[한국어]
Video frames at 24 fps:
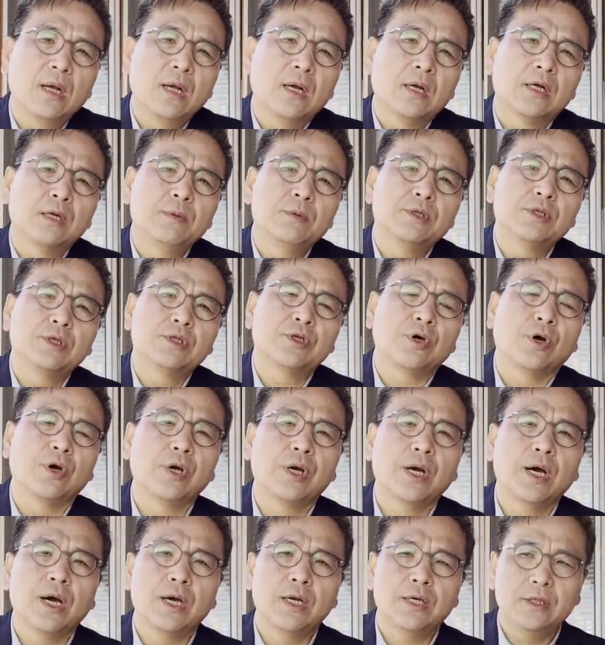그러면서
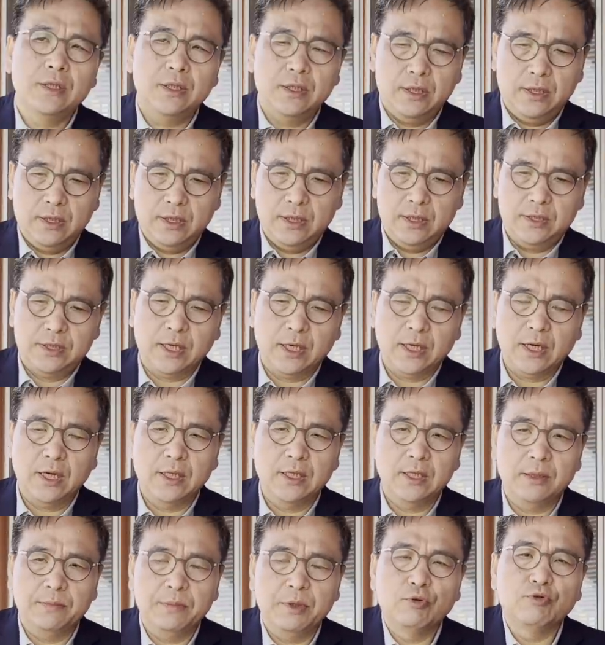저희가 이 제가
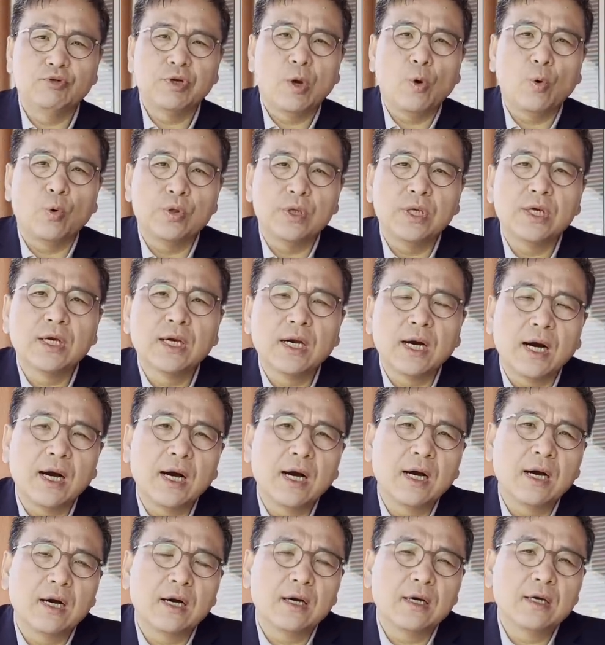이 미국에
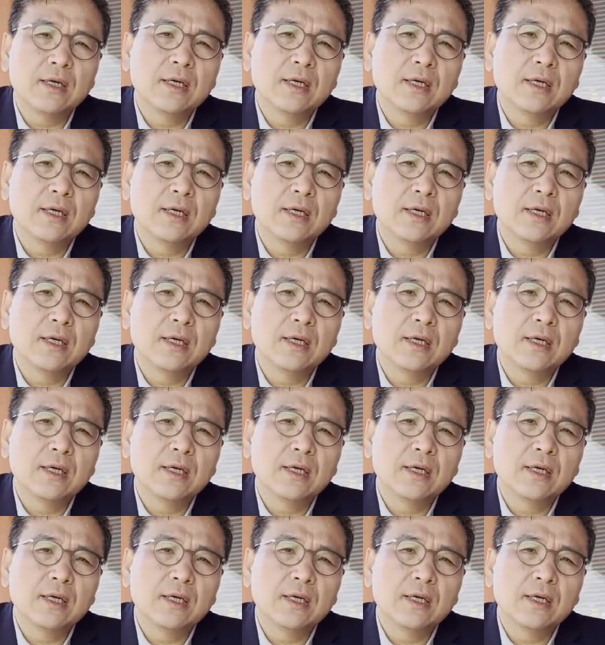오니까